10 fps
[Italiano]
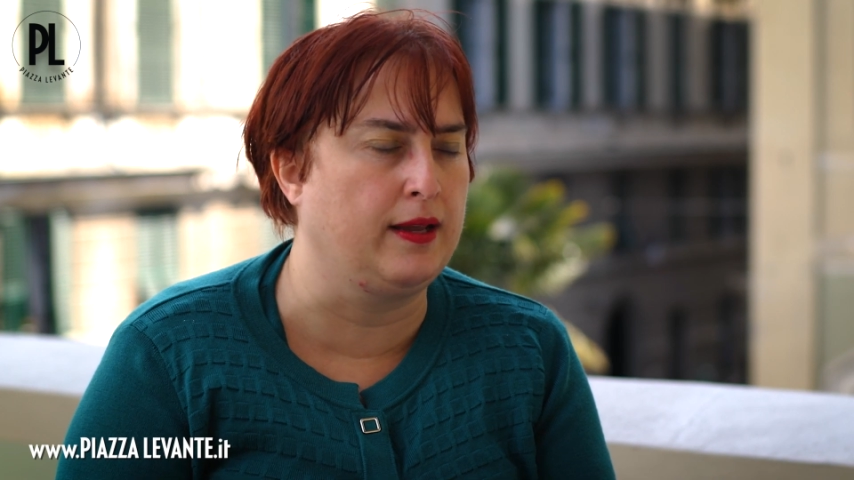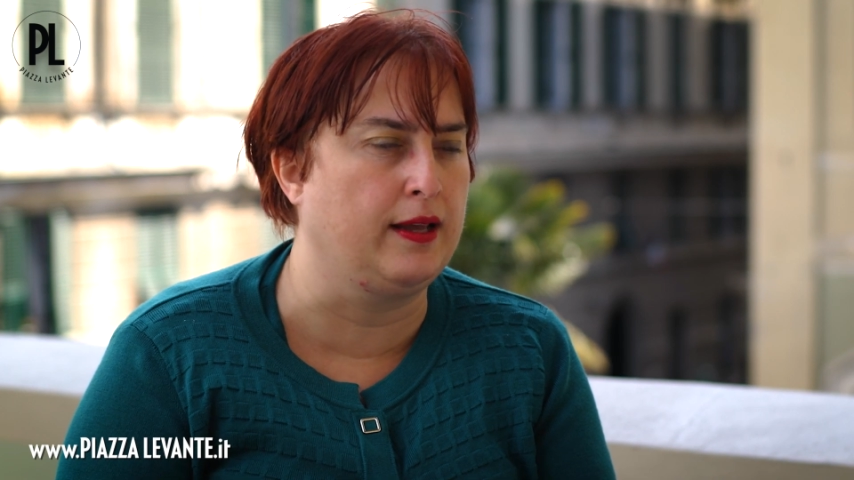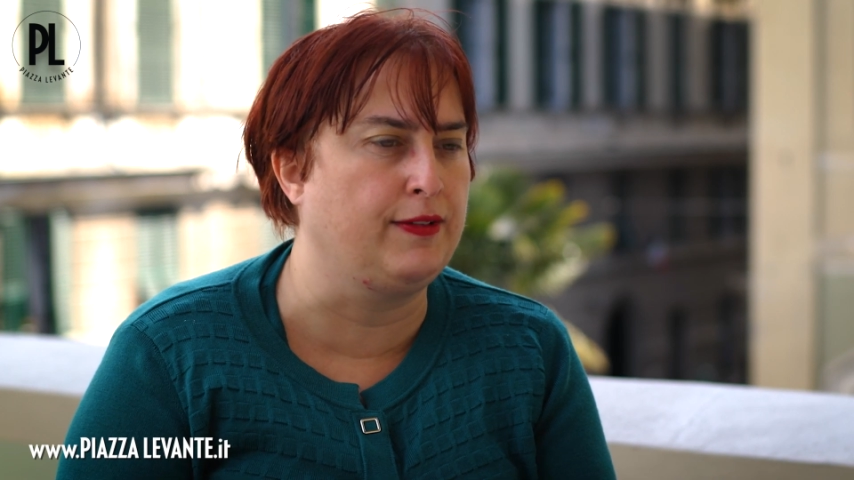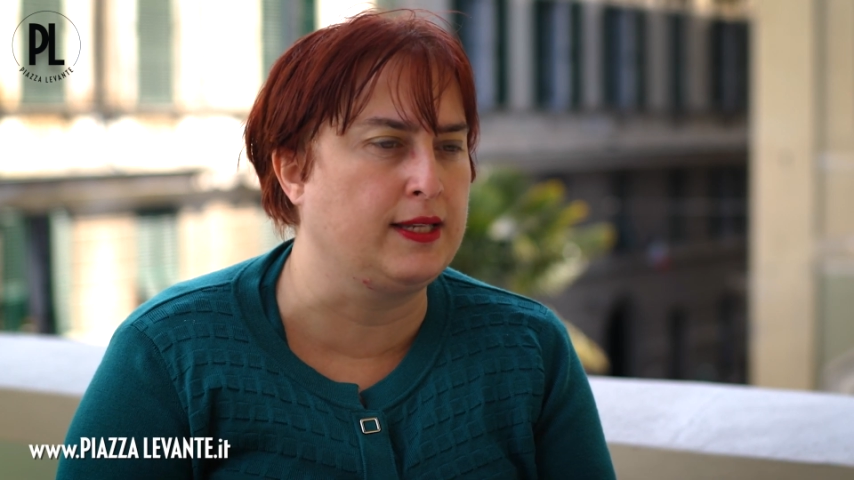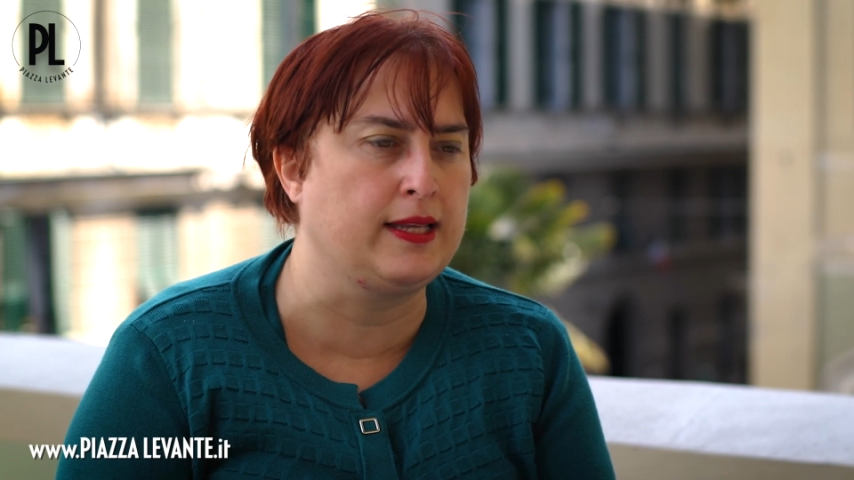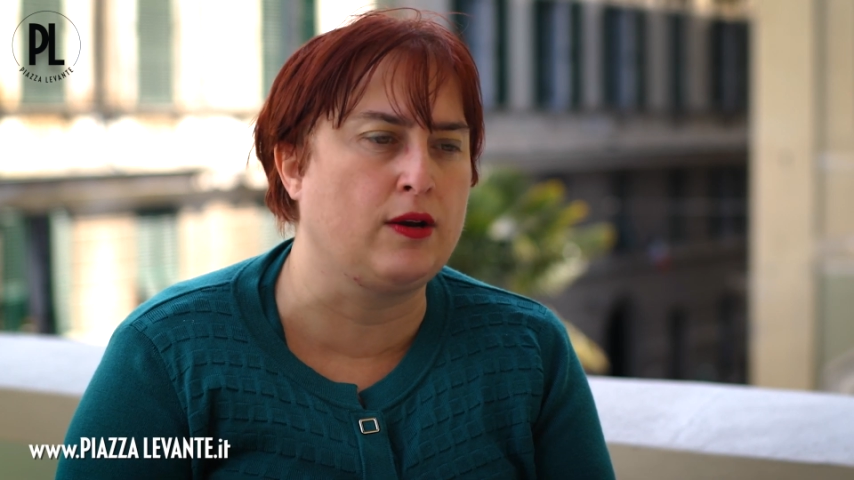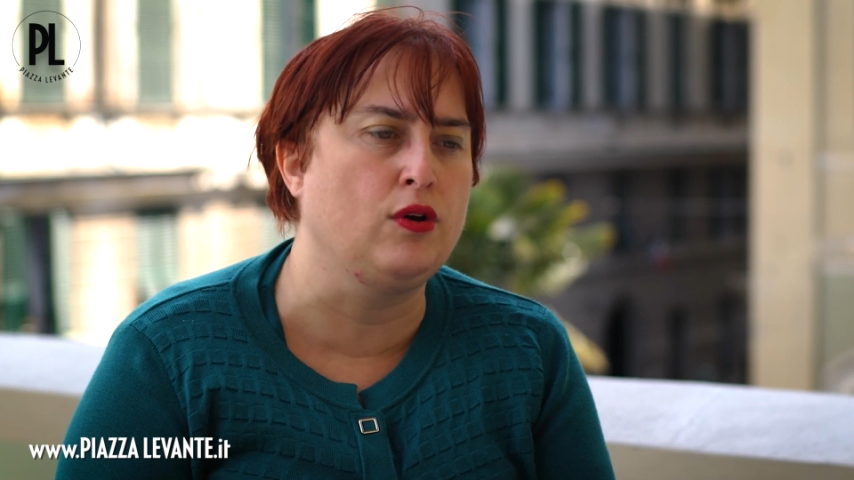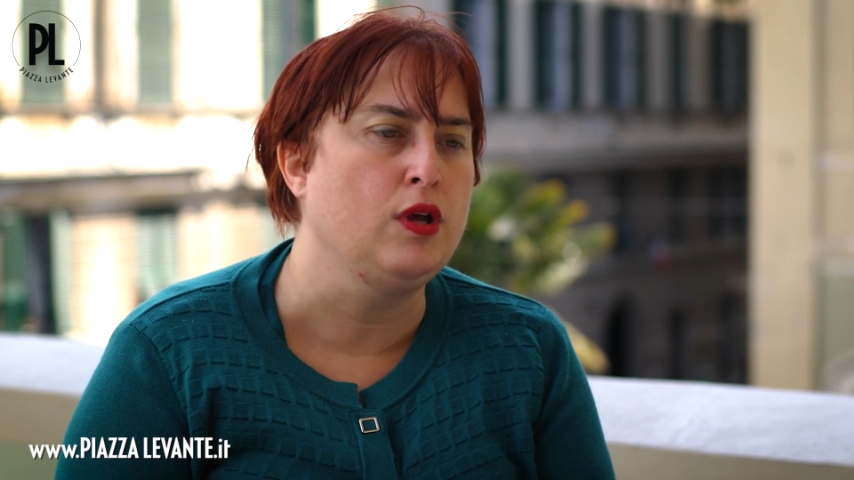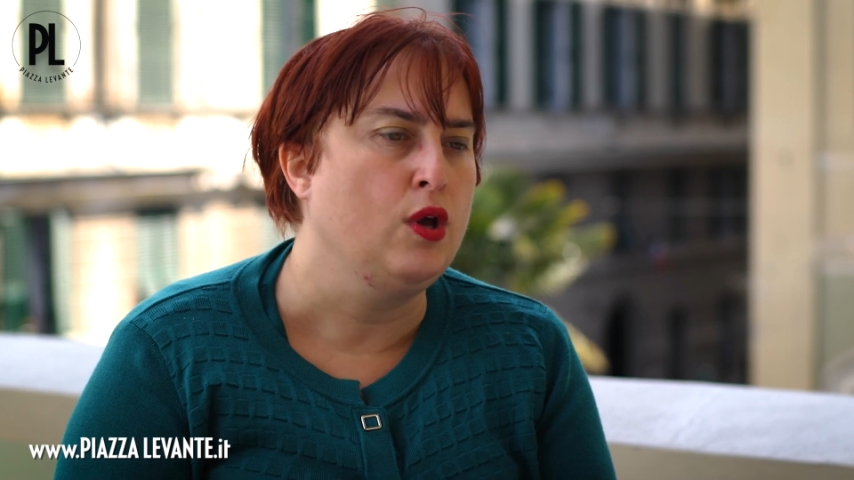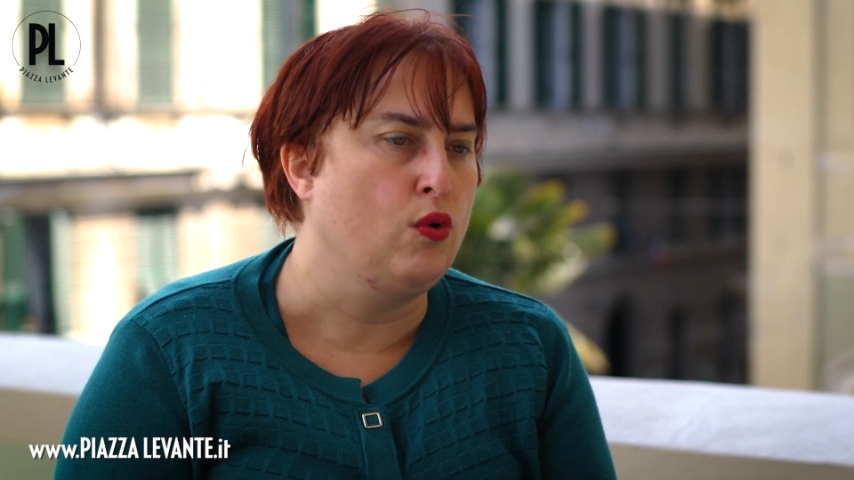e avessero
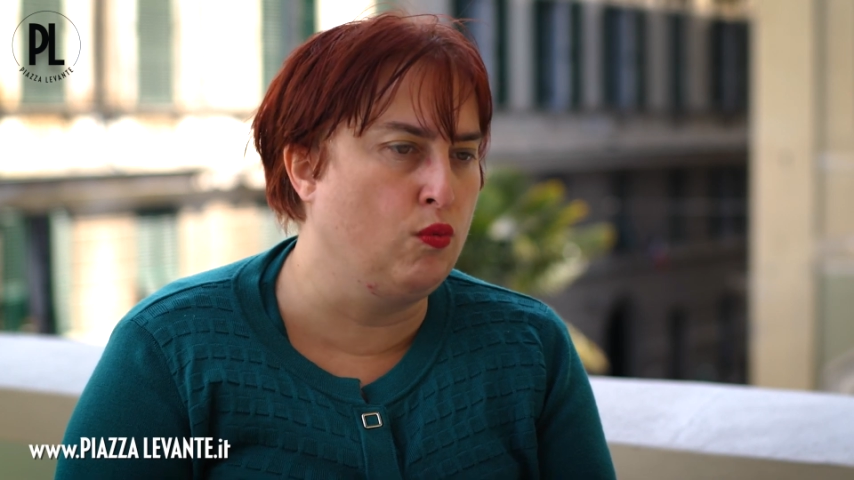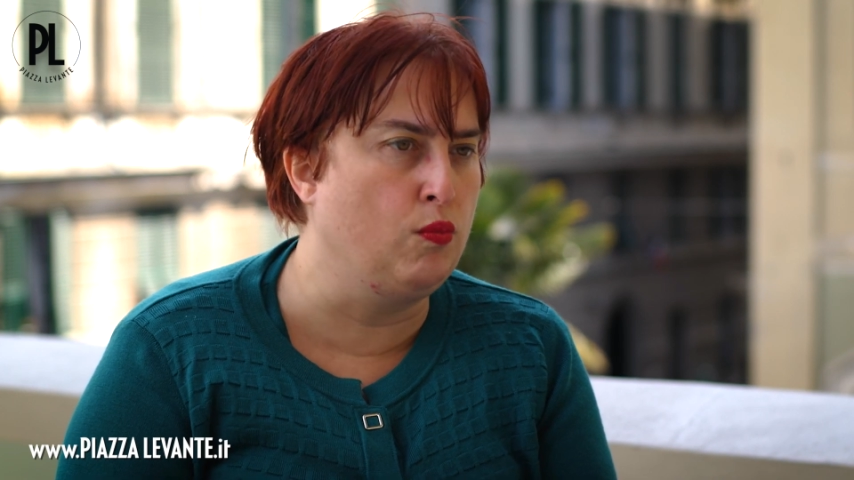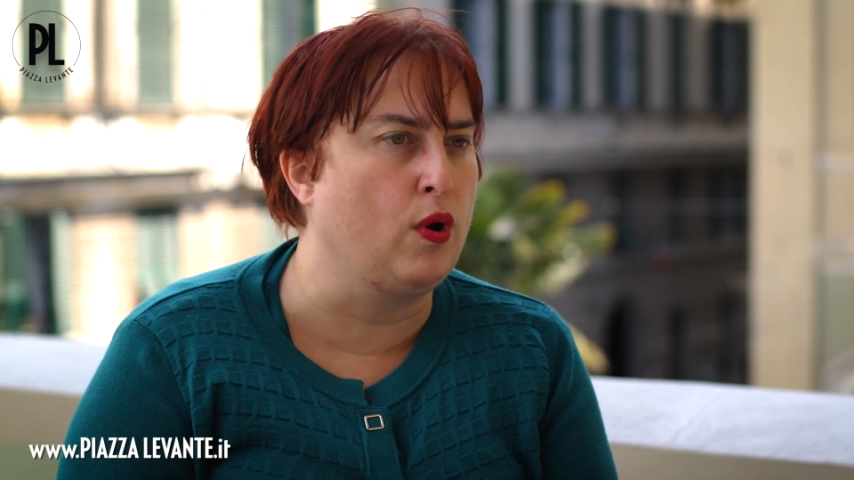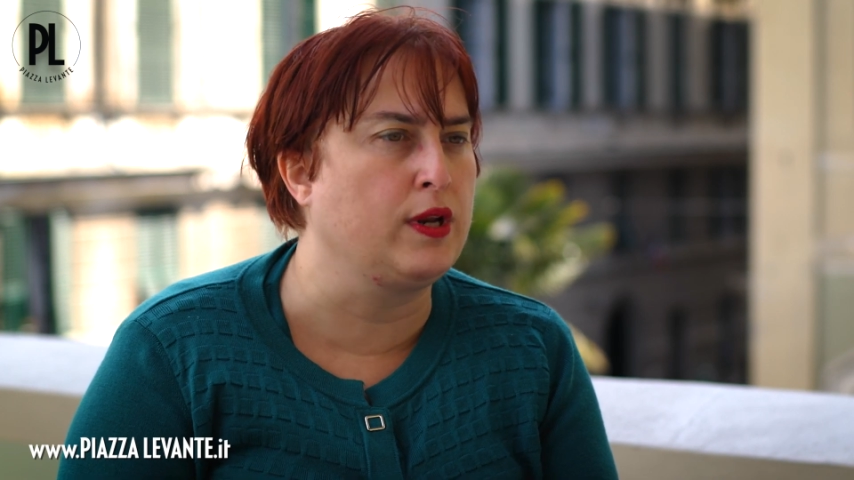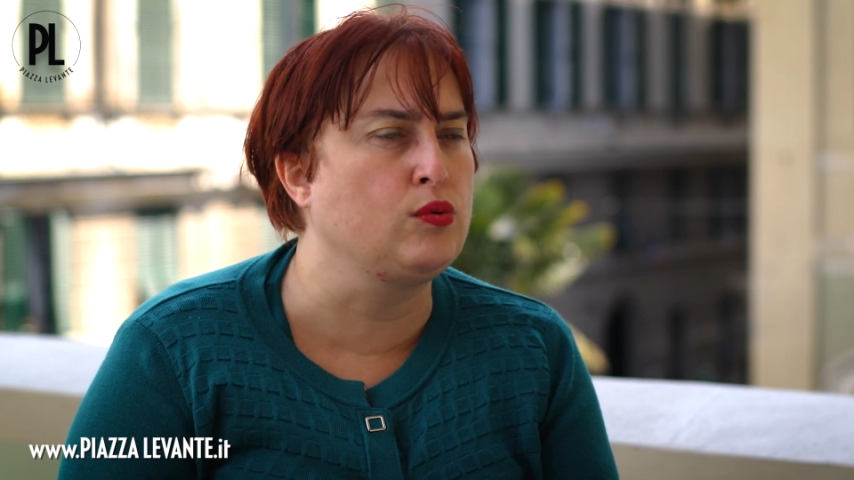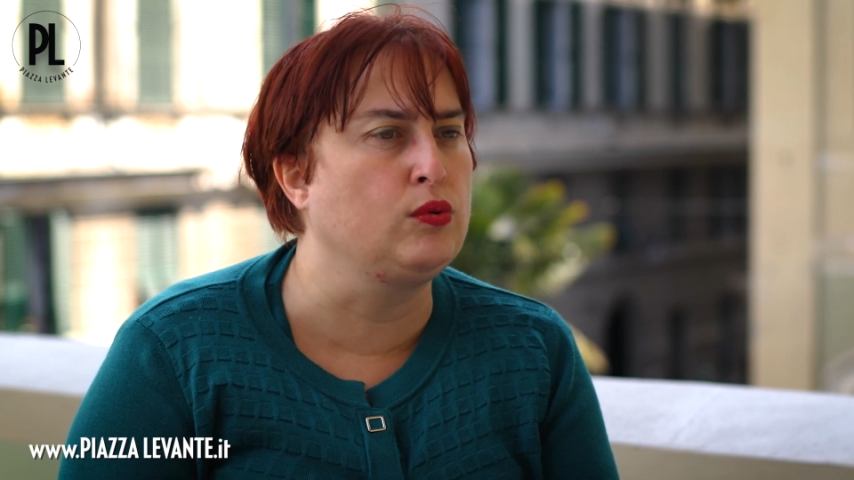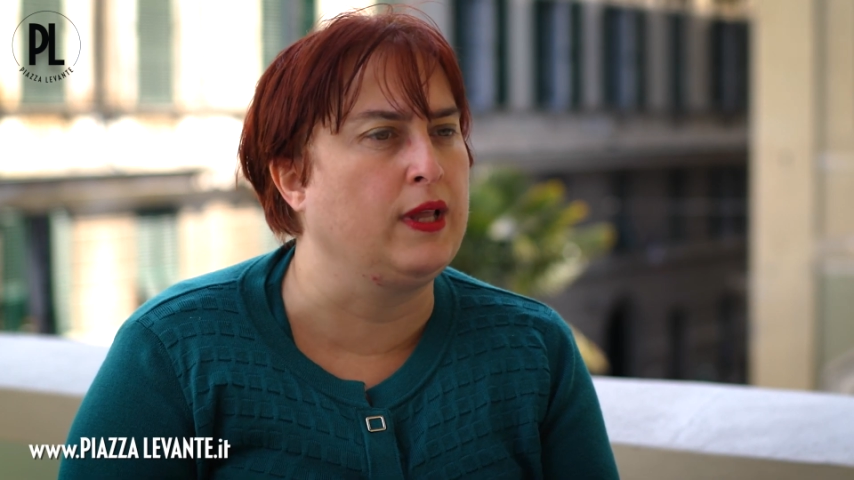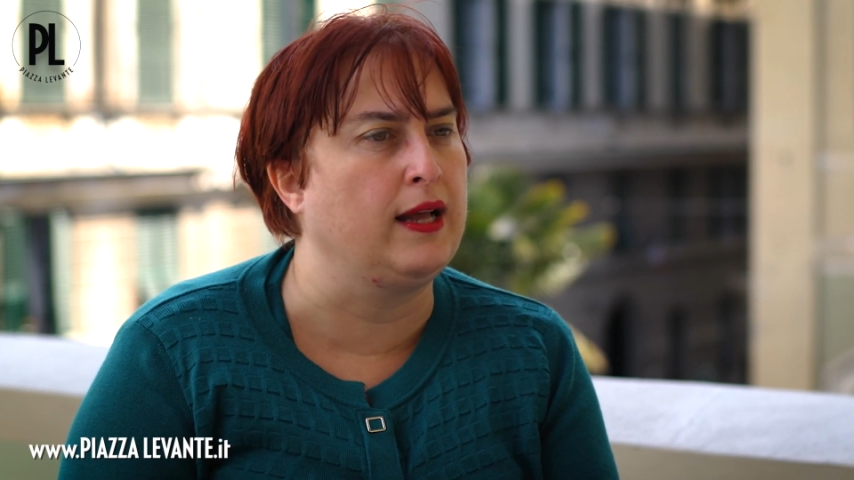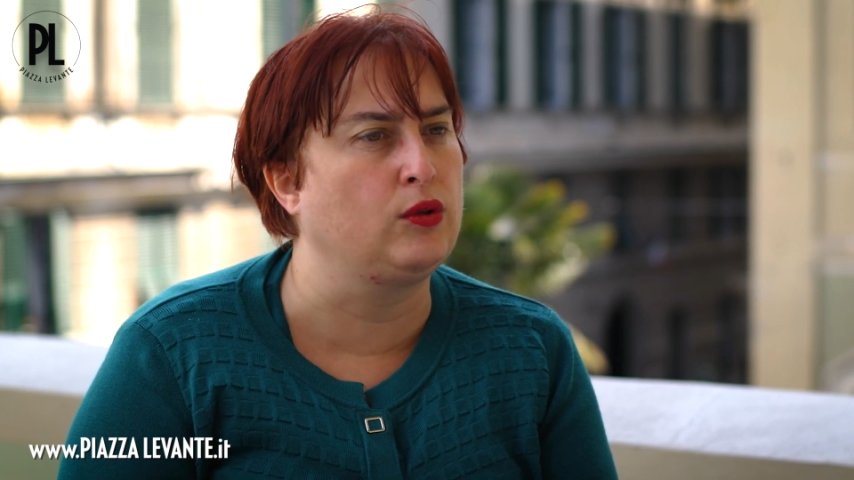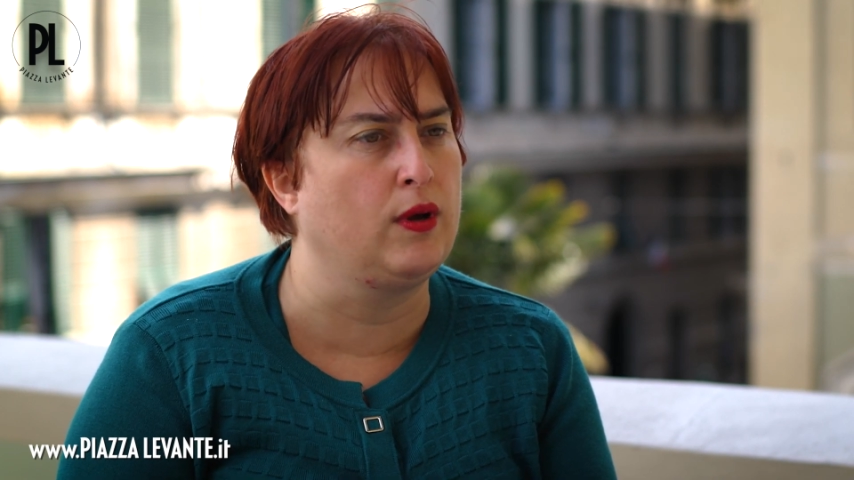un buon risultato